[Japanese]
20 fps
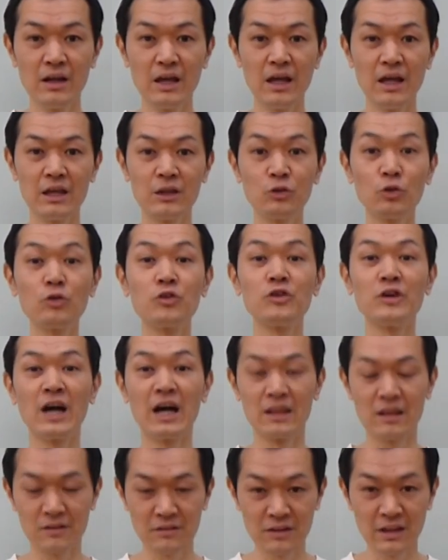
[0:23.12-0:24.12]
え1つ
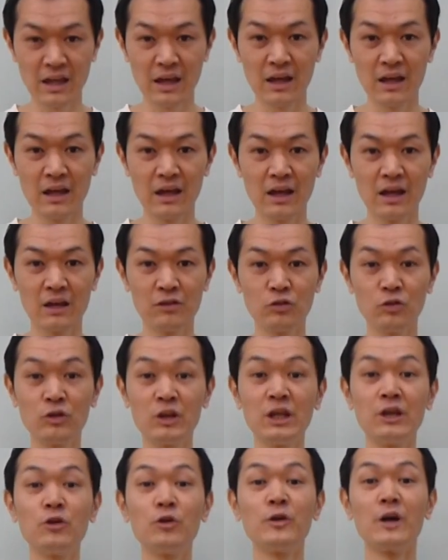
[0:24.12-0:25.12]
がですね、え通
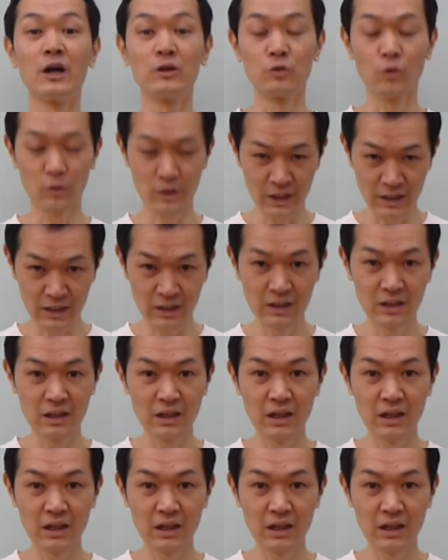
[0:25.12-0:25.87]
勤距離が遠い、